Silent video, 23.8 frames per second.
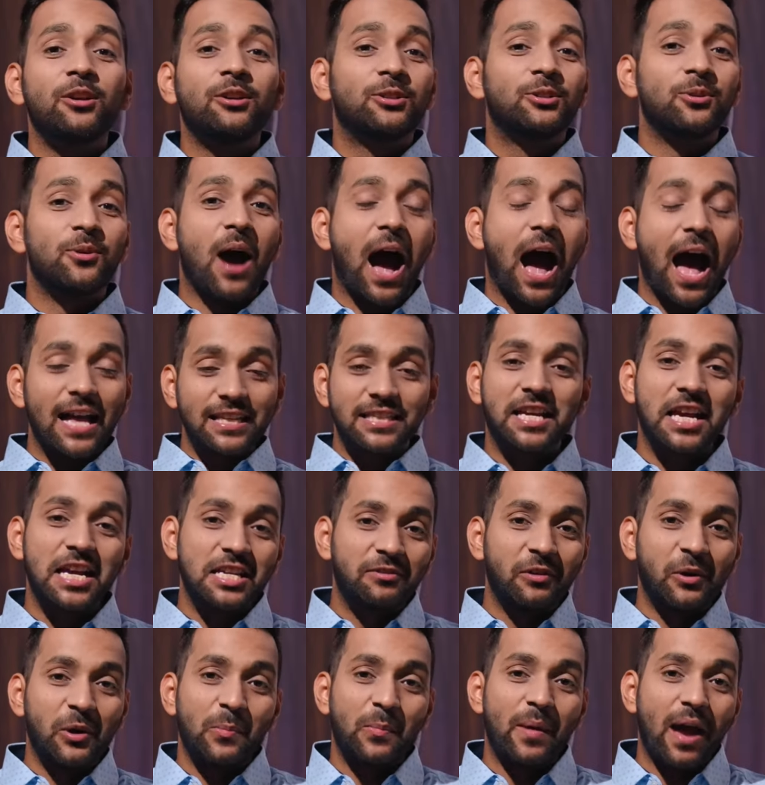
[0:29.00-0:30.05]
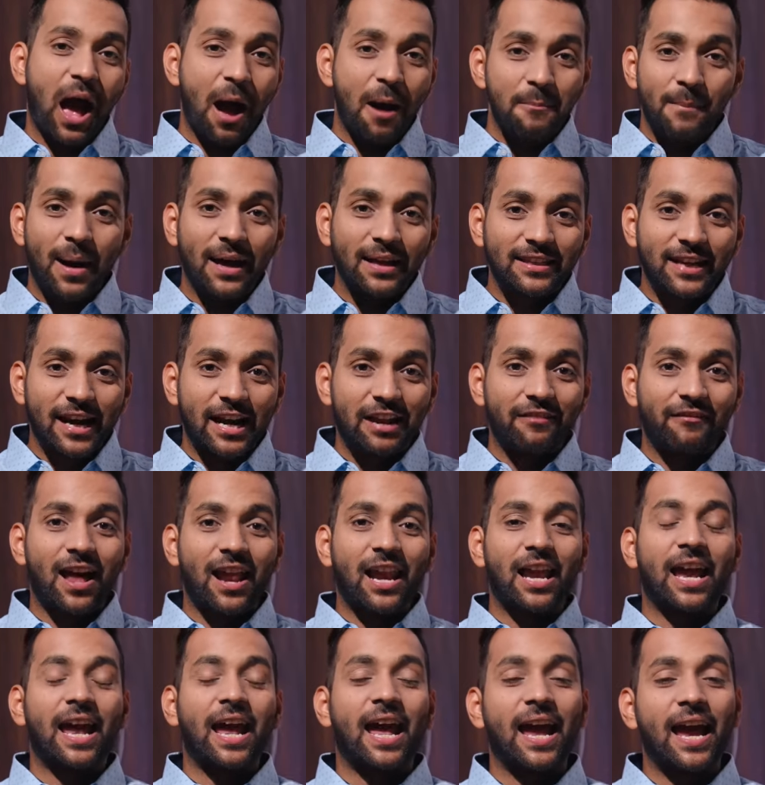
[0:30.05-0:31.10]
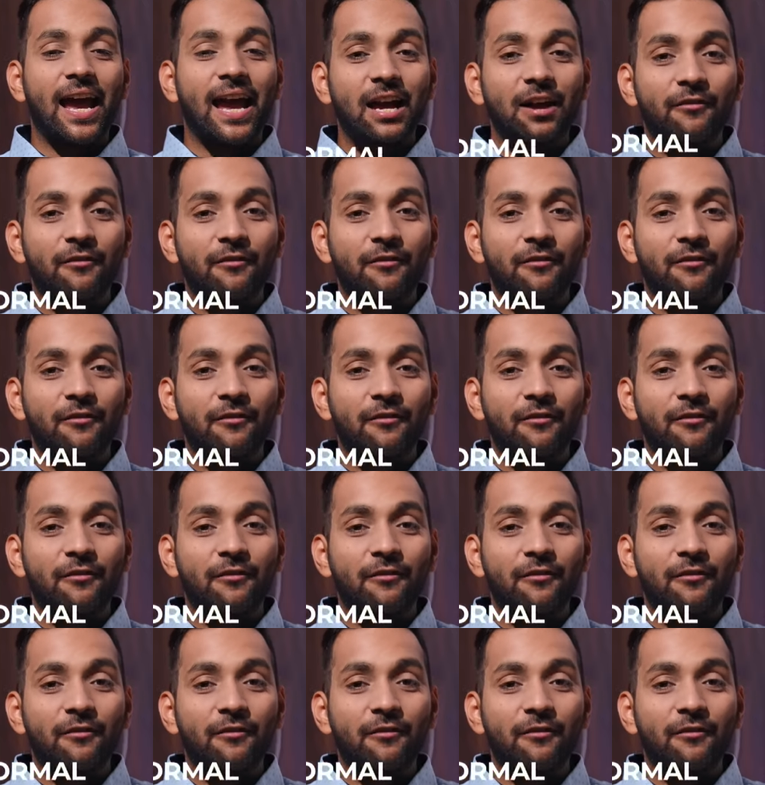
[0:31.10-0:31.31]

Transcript: सो so, आज के इस वीडियो में हम बात करने वाले हैं